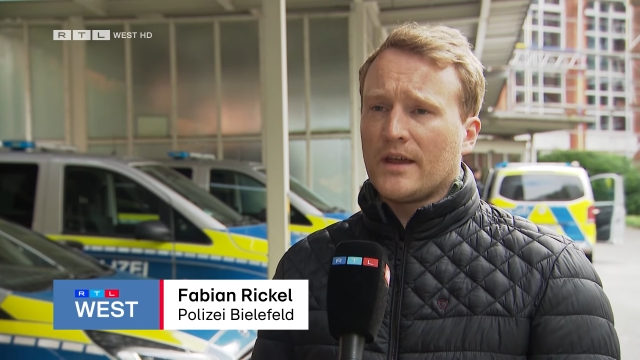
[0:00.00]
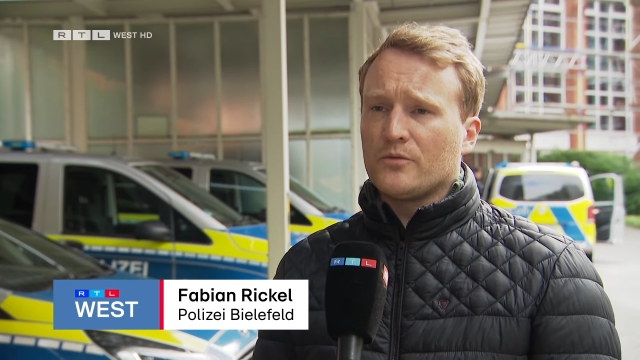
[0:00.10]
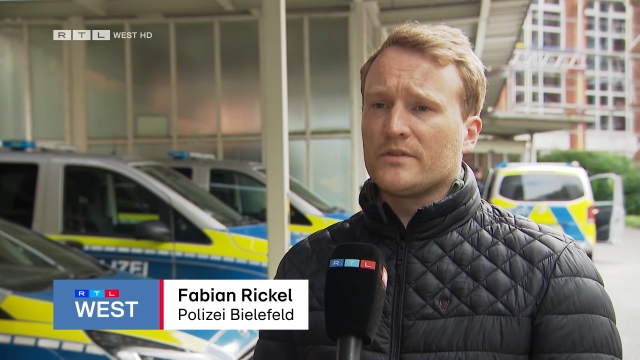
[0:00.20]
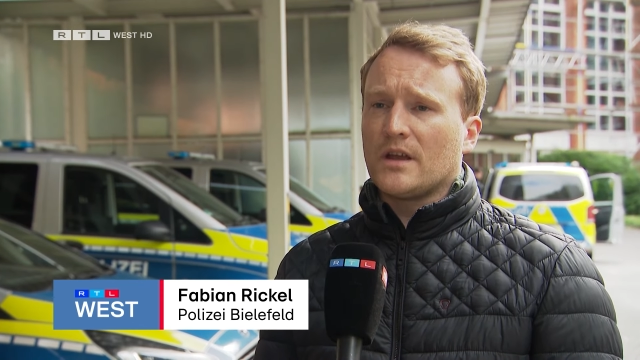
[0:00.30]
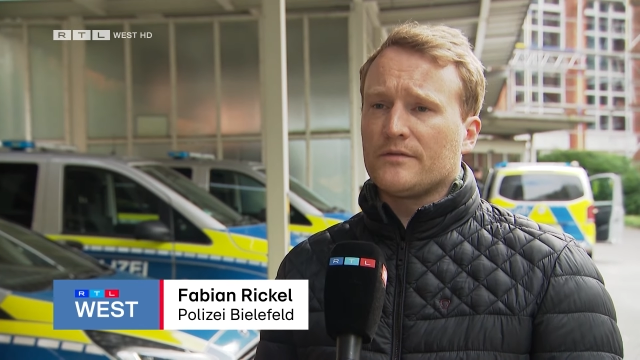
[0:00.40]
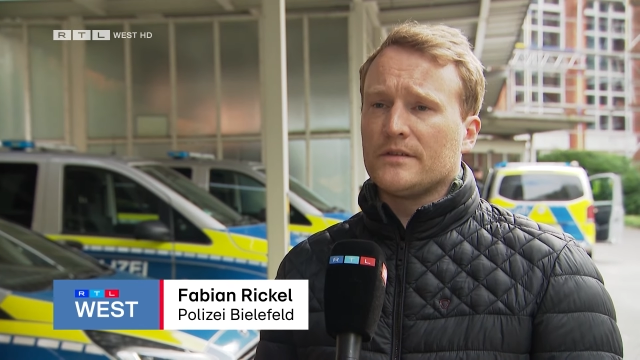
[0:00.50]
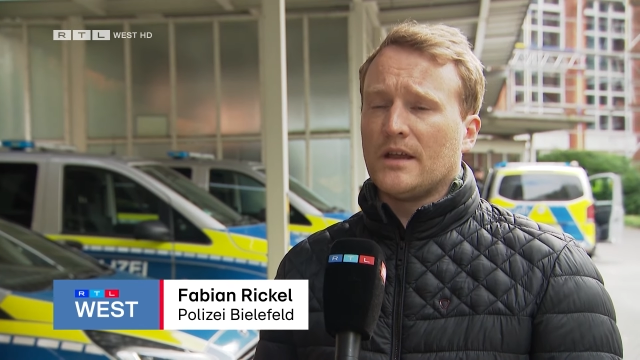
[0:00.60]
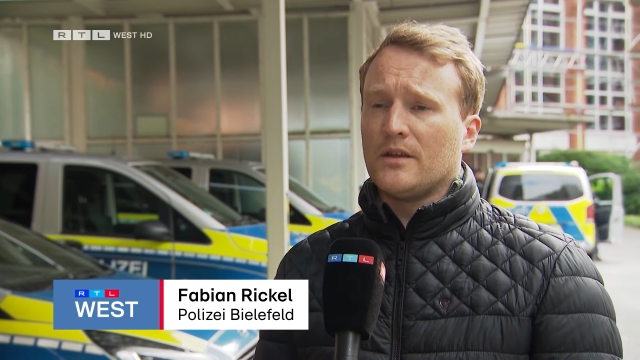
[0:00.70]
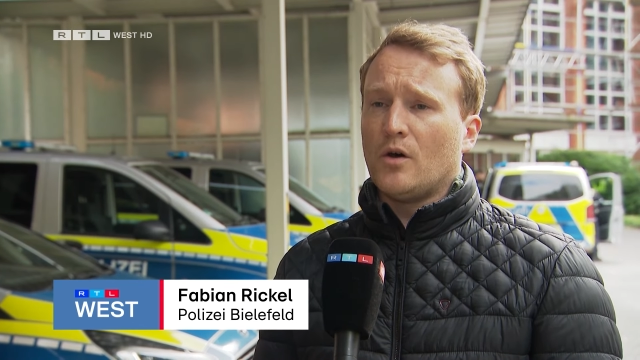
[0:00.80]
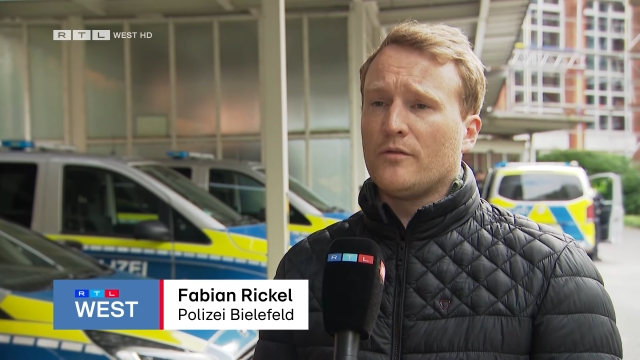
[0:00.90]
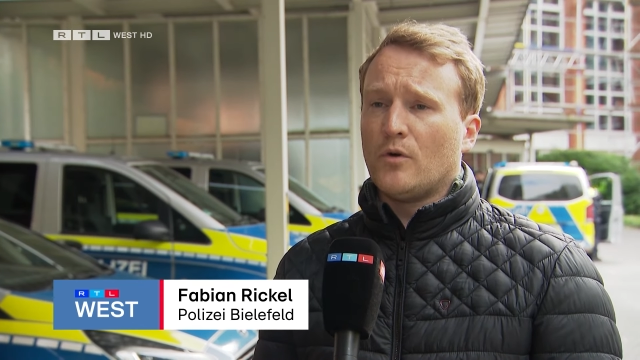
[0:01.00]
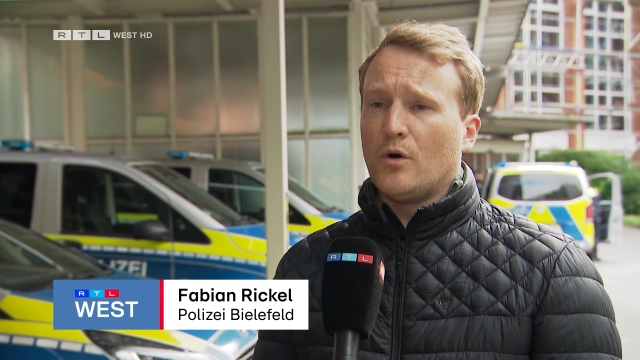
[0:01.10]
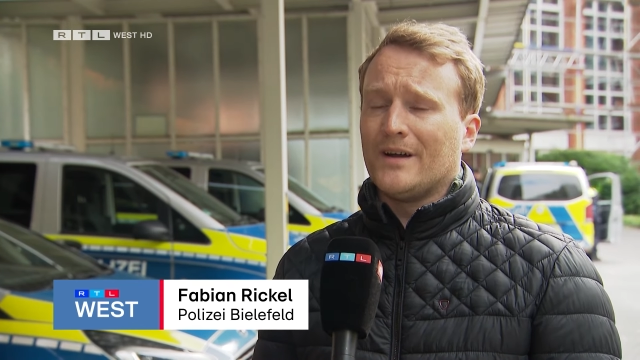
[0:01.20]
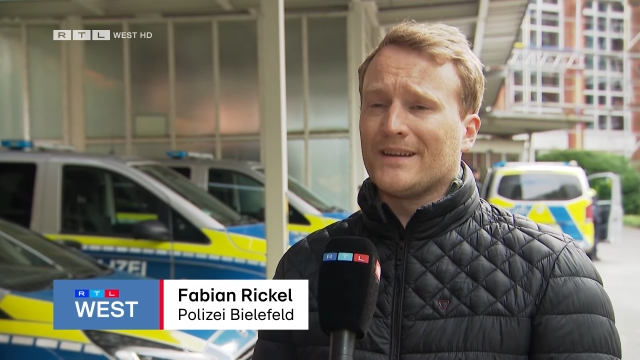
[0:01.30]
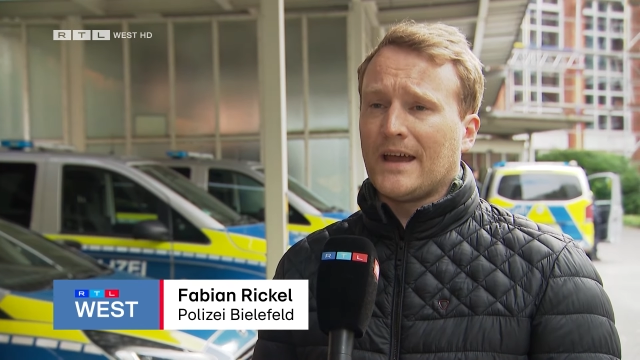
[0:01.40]
Rettungskräfte dann auch vor
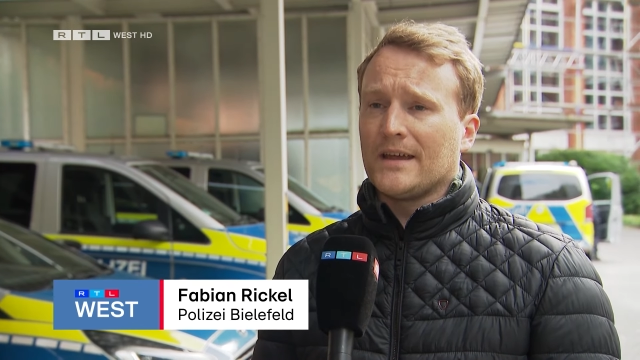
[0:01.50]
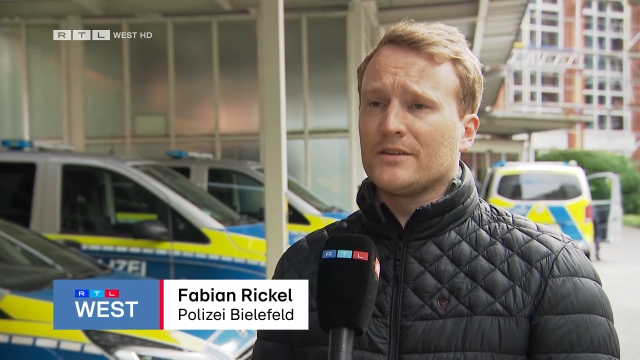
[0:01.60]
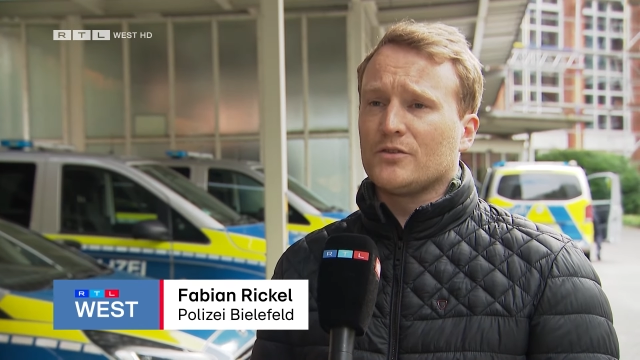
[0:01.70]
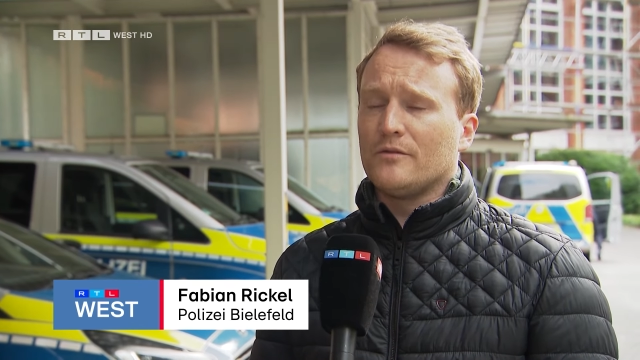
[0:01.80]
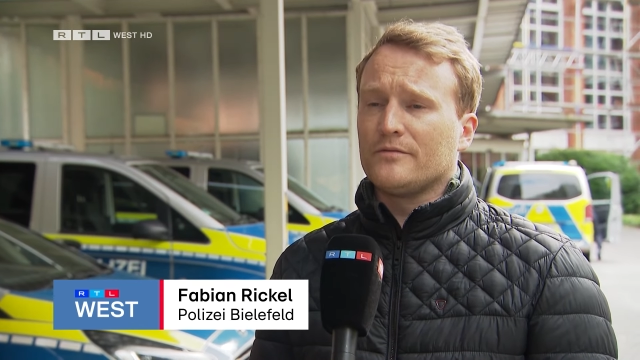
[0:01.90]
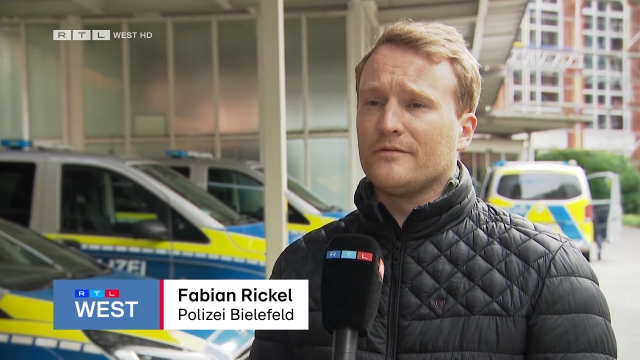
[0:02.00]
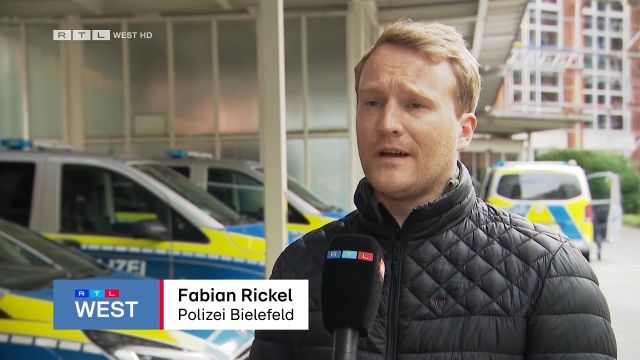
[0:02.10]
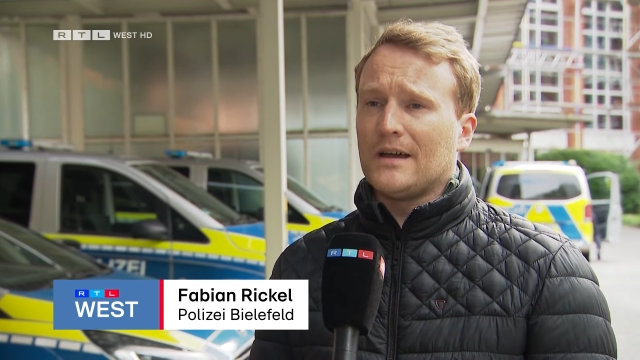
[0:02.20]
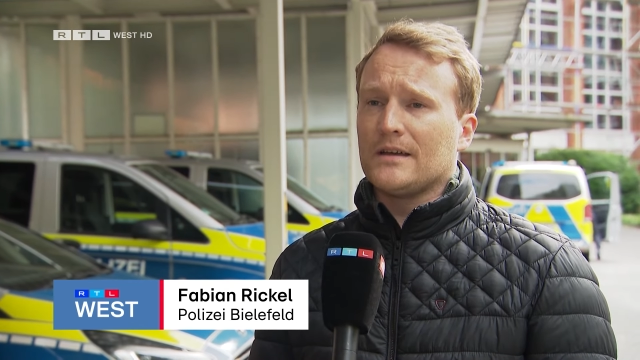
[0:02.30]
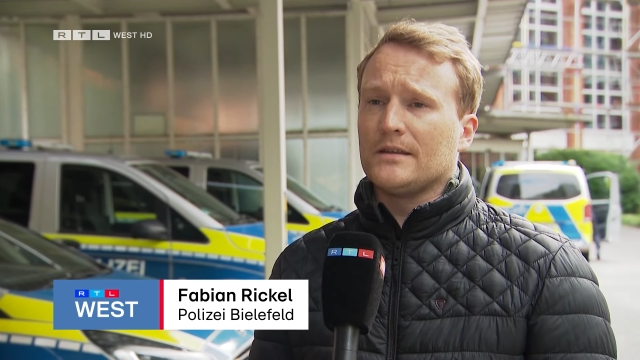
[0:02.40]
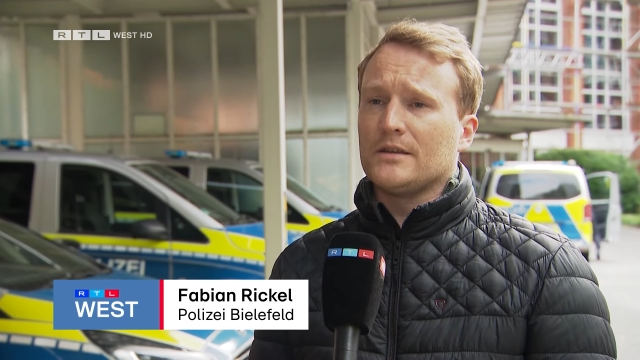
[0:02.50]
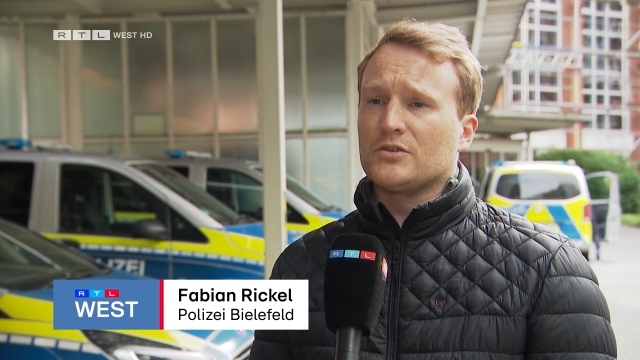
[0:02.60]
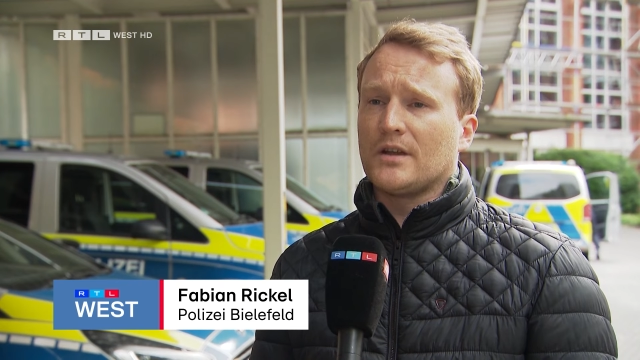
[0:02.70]
Ort eingetroffen waren,